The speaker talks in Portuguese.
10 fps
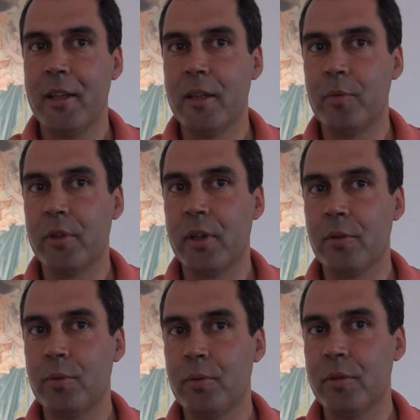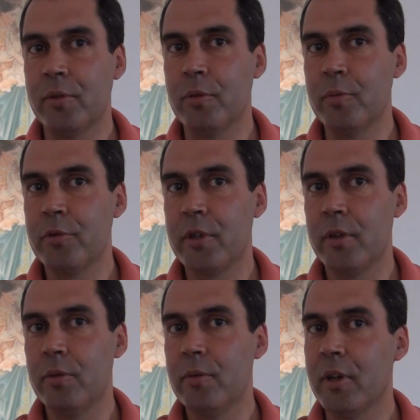E, portanto, o
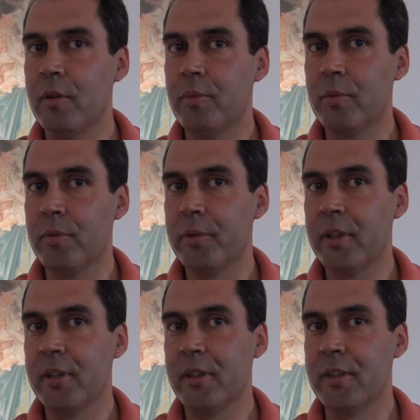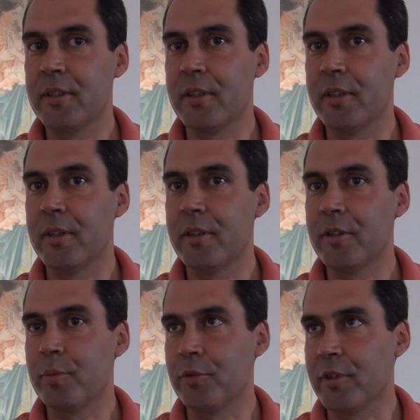museu, ao promover esta
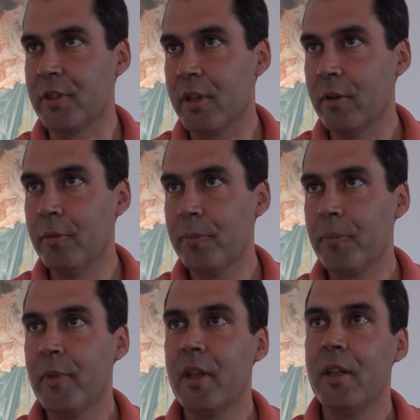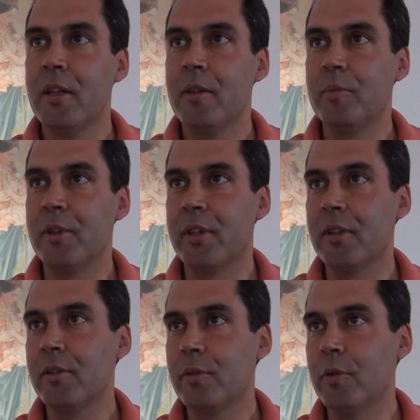exposição,
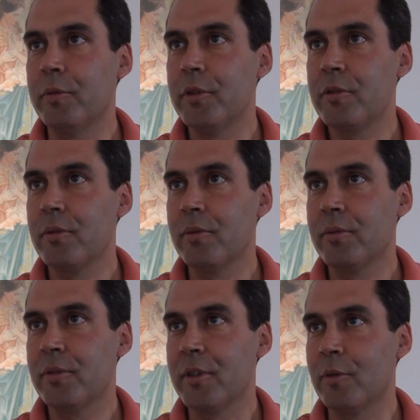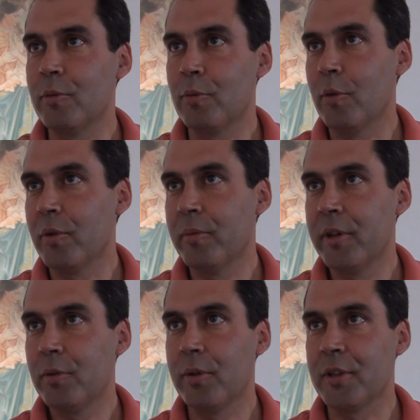pretende com isto oferecer um
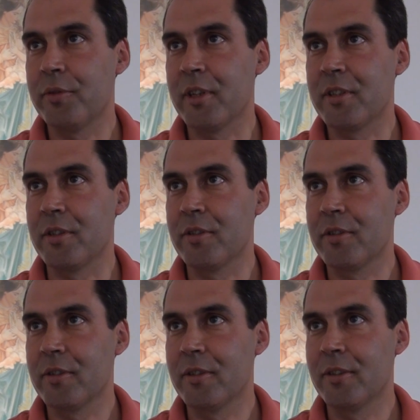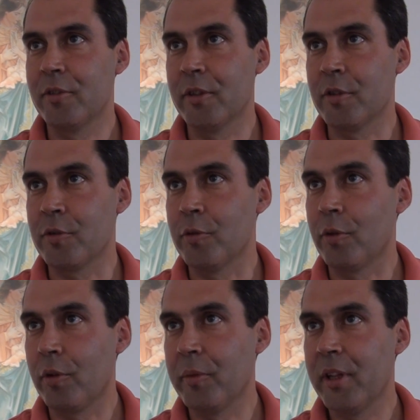complemento às festas de Nossa
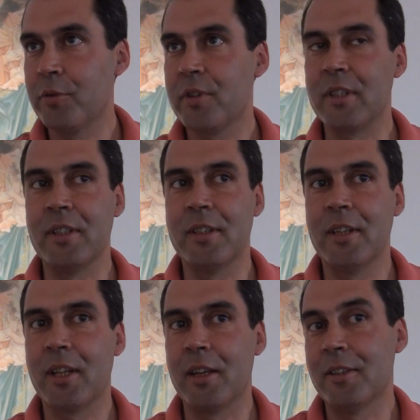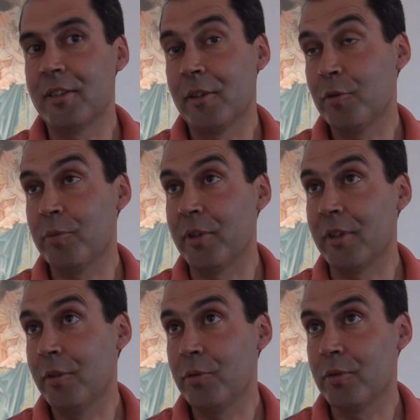Senhora dos Remédios que atraem tantos
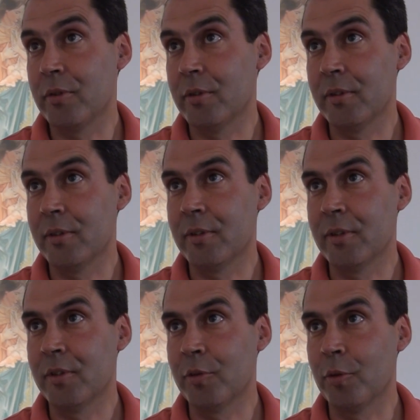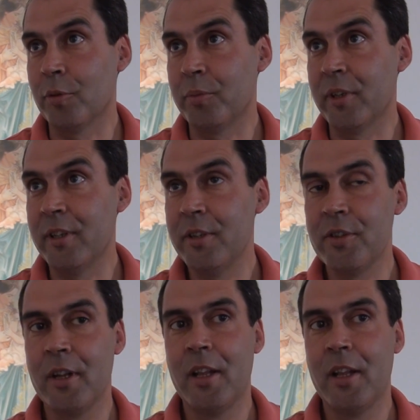peregrinos de, de, de todo o país,